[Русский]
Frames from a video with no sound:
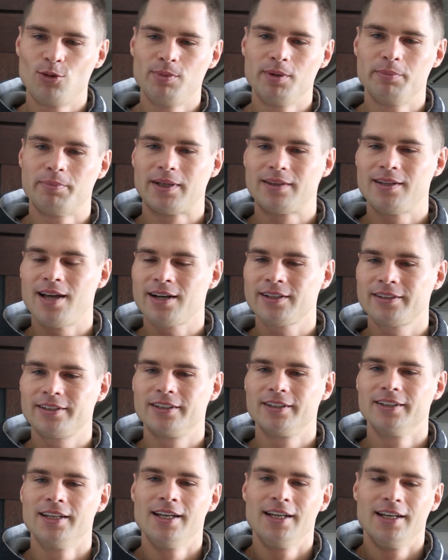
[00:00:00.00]
Клубы,
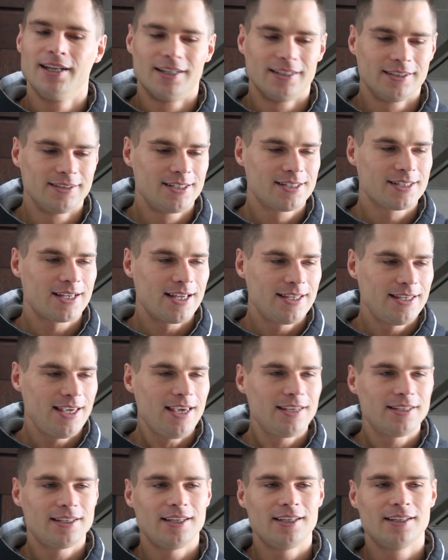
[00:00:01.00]
подарки,
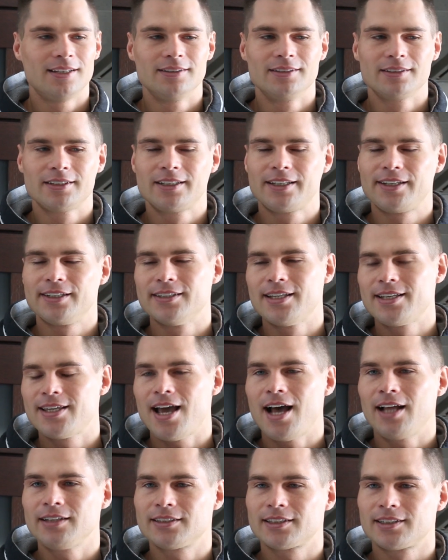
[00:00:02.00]
дискотеки,
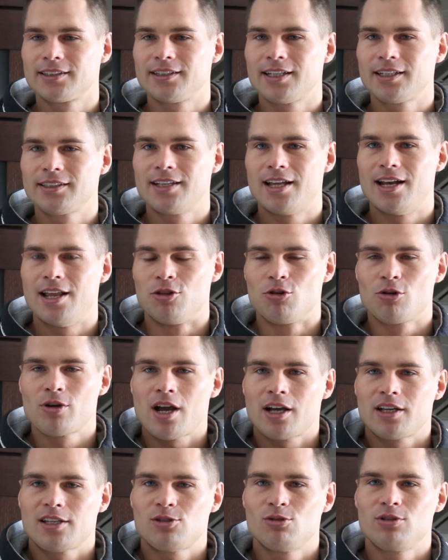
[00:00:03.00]
кинотеатры и так далее. Но
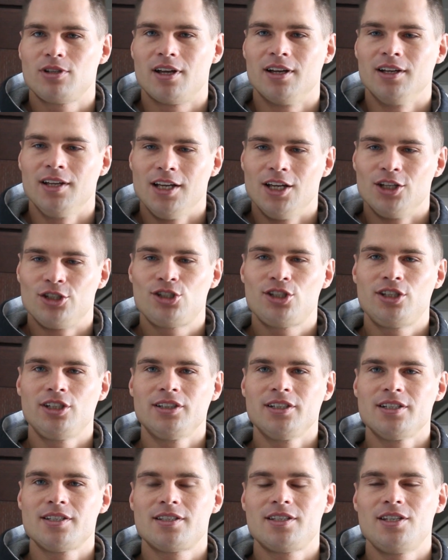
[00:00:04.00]
ну, как, если у тебя
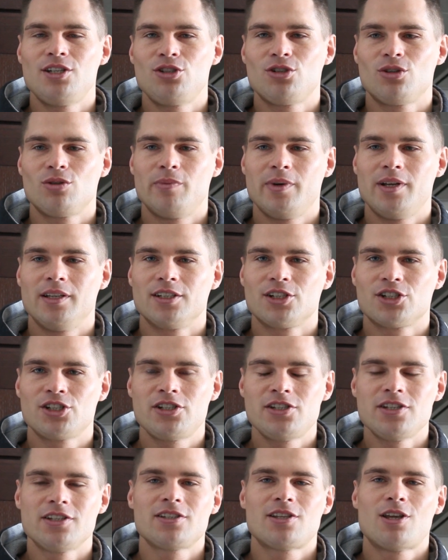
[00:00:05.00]
14 тысяч рублей на
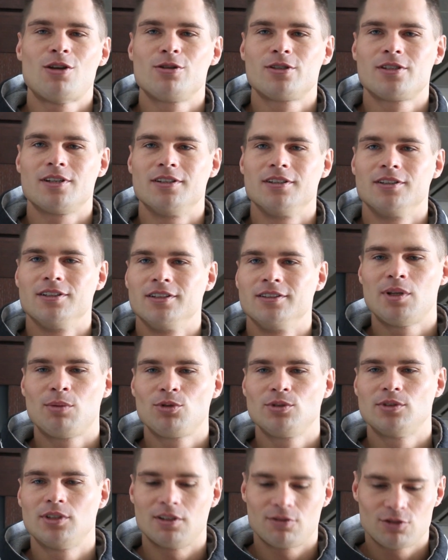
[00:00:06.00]
жизнь остается, мы
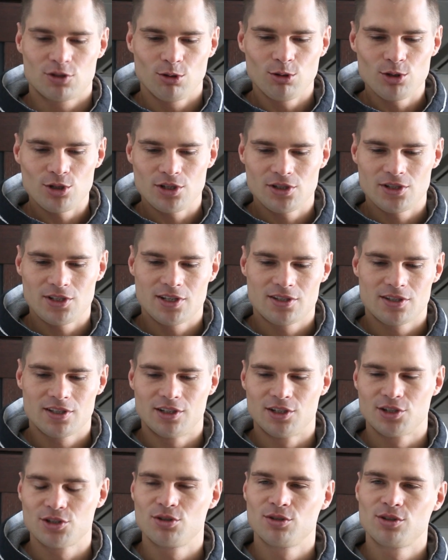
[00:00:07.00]
там куда-то в Сочи
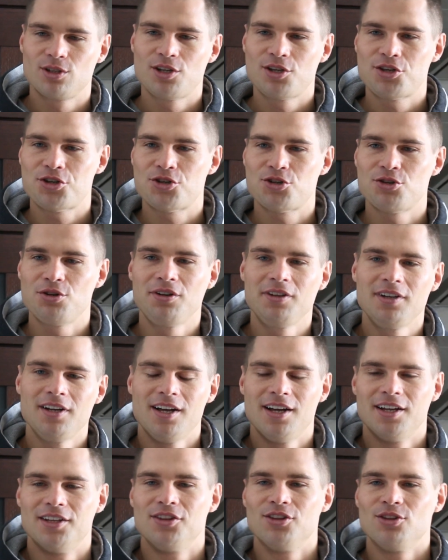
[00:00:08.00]
съездили, что-то еще,
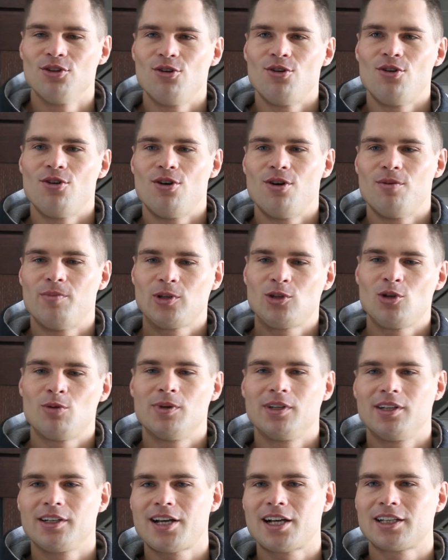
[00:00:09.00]
но
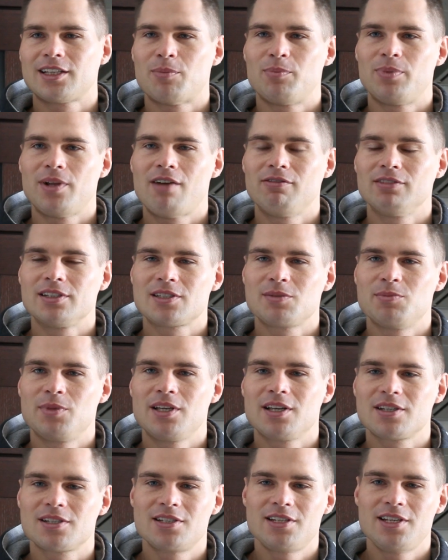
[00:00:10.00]
потом она как-то плавно с
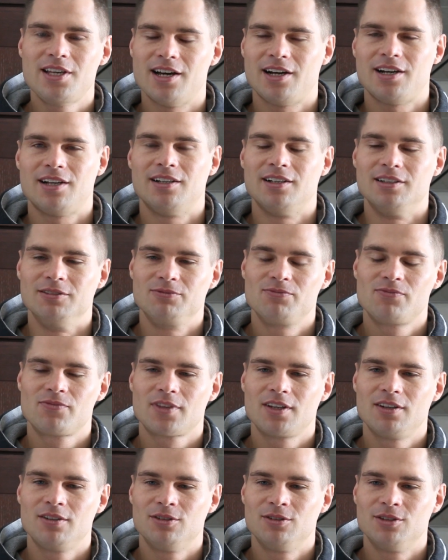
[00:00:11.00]
меня съехала.
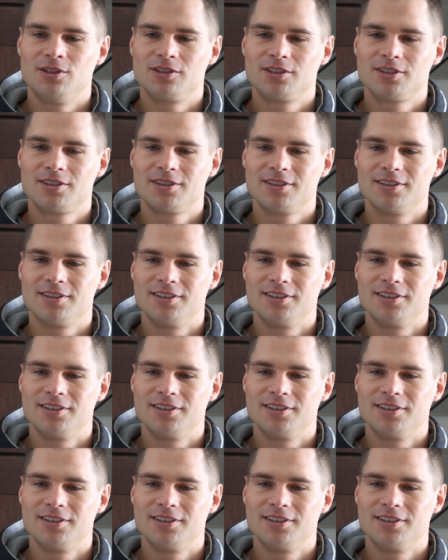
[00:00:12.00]
Вот.